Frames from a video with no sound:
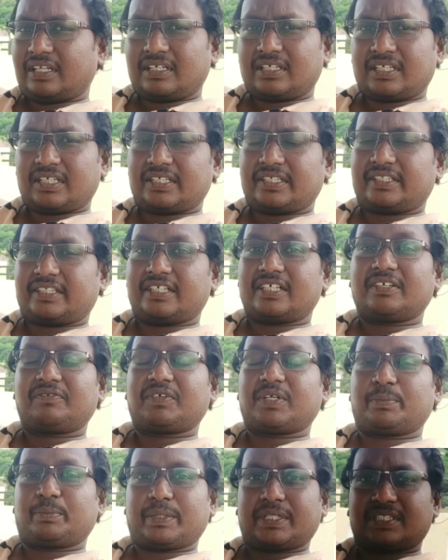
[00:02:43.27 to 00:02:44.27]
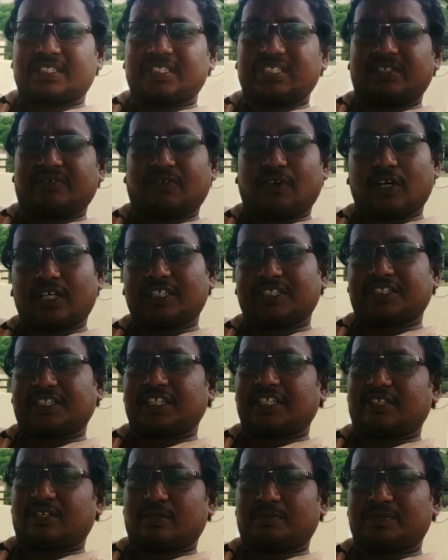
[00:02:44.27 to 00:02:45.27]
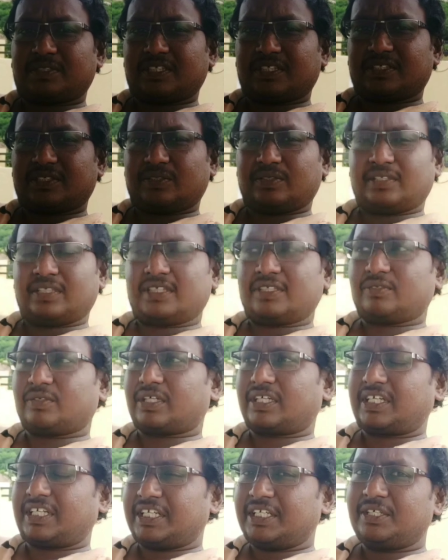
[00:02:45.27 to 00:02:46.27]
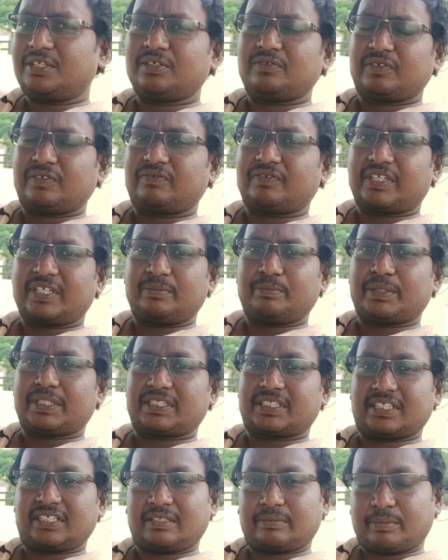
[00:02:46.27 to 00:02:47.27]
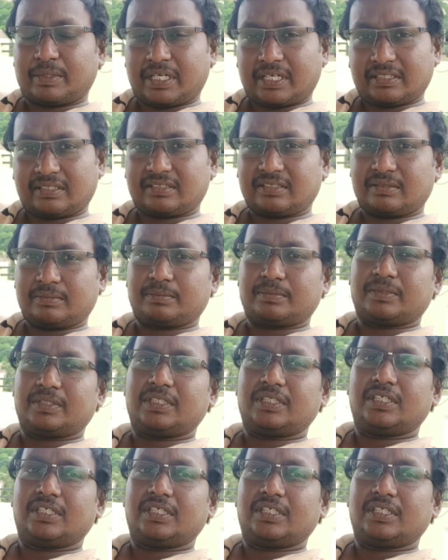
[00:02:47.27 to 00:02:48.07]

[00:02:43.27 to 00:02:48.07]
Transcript: అలాగే థర్టీ ఫైవ్ పర్సెంట్ ఫారెస్ట్రీ క్రాప్స్ వేసుకుని ఒక టెన్ టు ఫిఫ్టీన్ పర్సెంట్ మాత్రం